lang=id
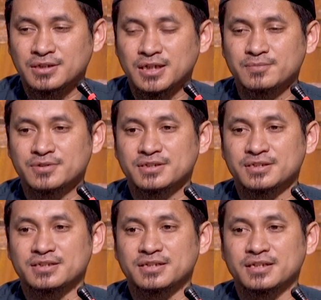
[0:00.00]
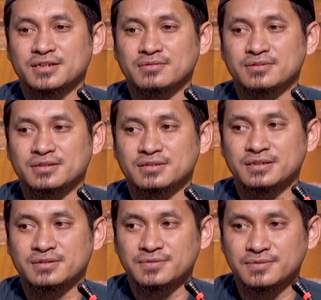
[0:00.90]
namun ketika itu
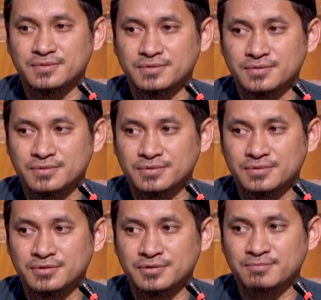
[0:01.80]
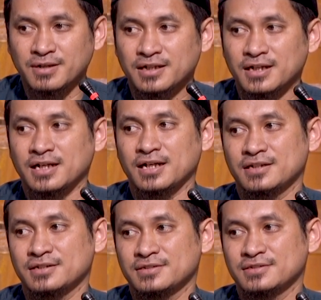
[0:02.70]
tertidur
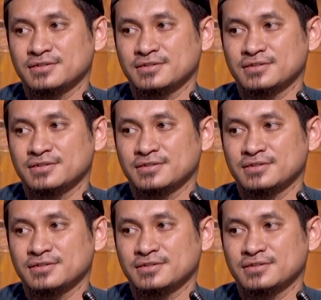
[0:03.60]
maka